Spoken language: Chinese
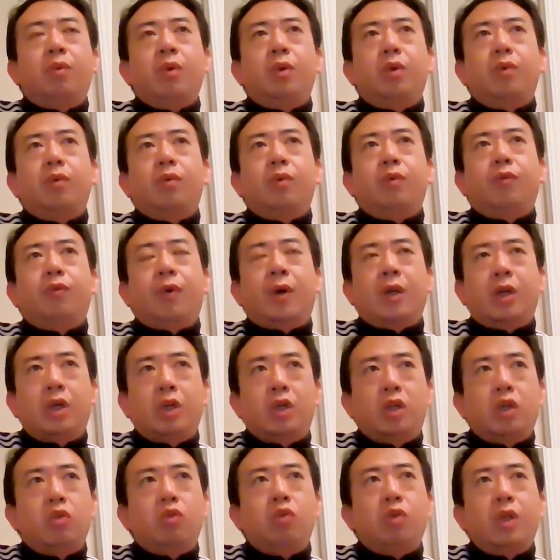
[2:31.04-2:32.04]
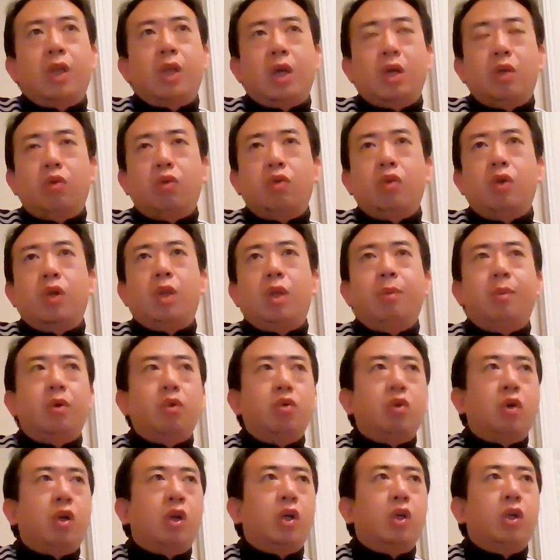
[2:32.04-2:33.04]
不，反正是绝大多数。你比
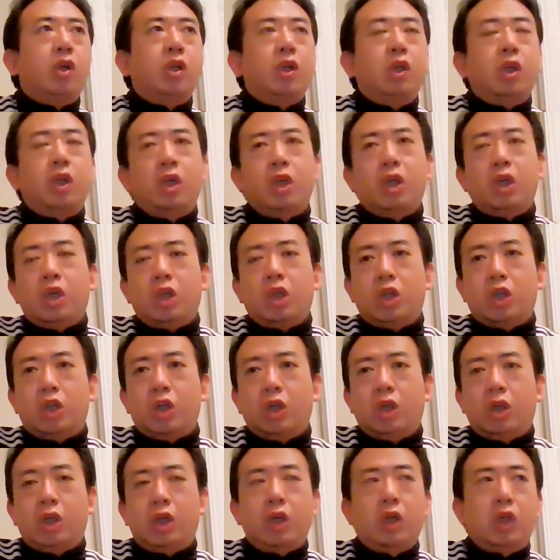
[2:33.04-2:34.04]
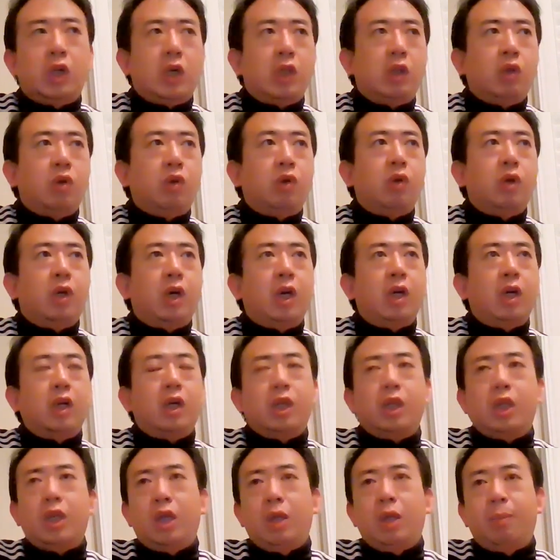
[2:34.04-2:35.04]
如说，十个人当中啊，
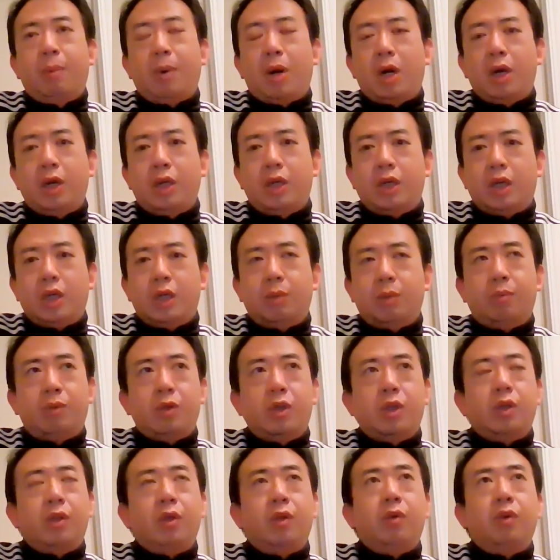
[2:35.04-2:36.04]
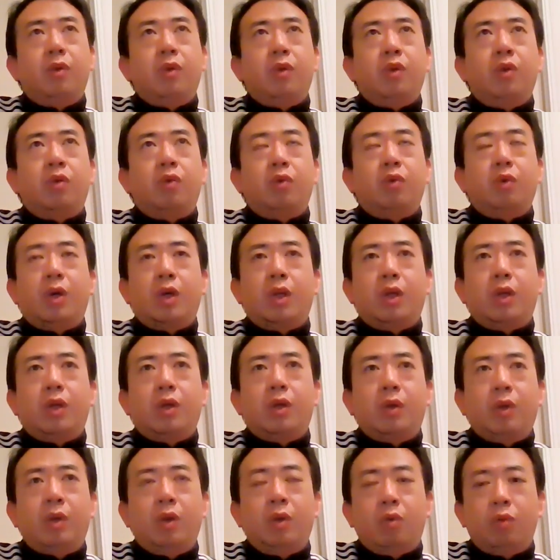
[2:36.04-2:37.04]
可能一半以上人不是纽约
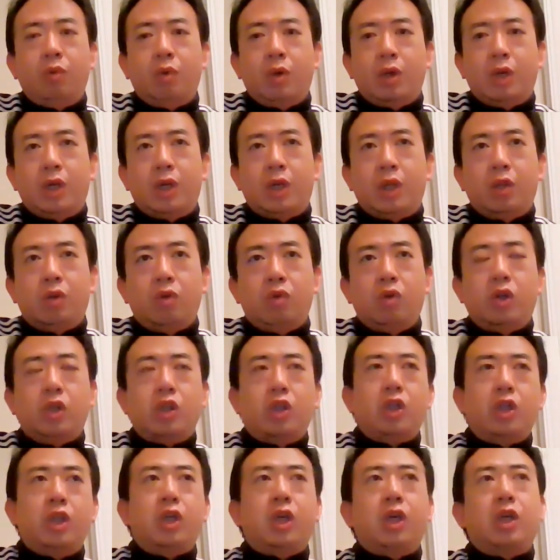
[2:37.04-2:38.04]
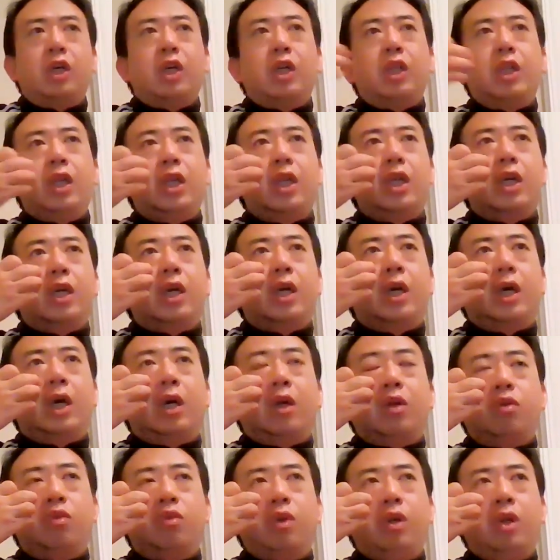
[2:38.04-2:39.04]
纽约人，都是世界各地的人
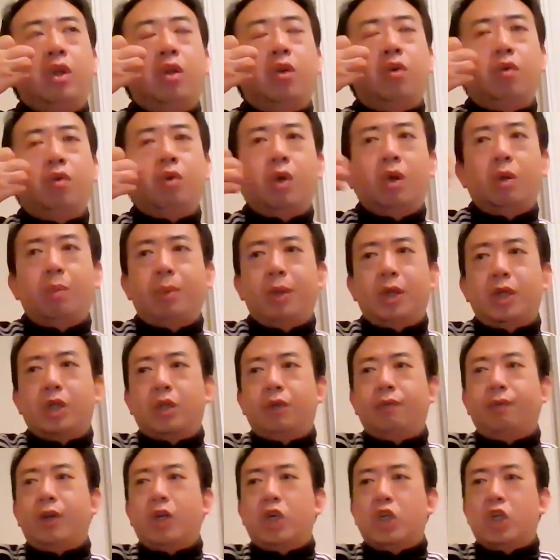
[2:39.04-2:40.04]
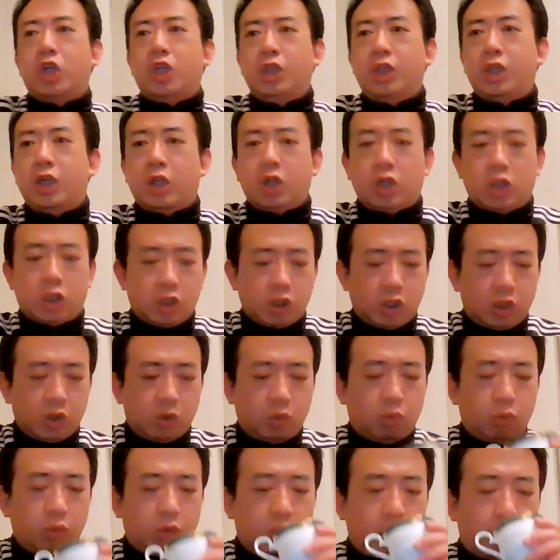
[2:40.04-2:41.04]
啊。所以纽约又被称为世界的十
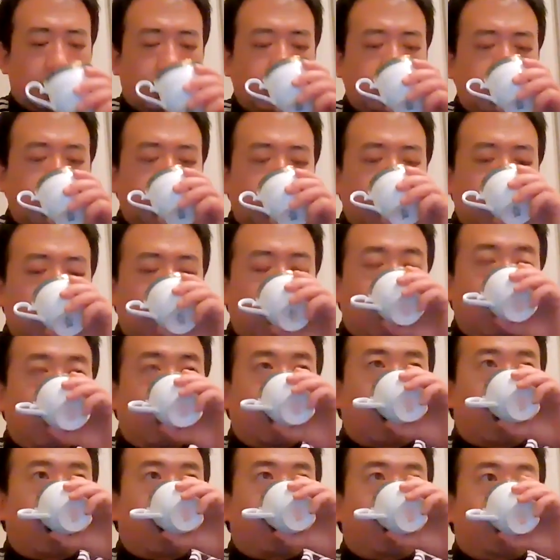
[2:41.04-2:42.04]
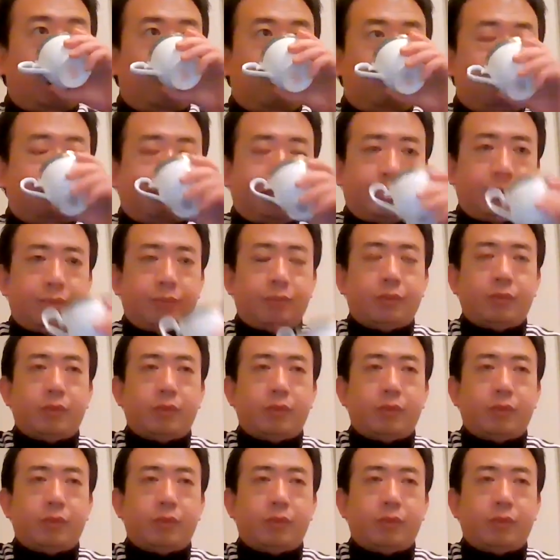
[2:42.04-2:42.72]
字路口啊。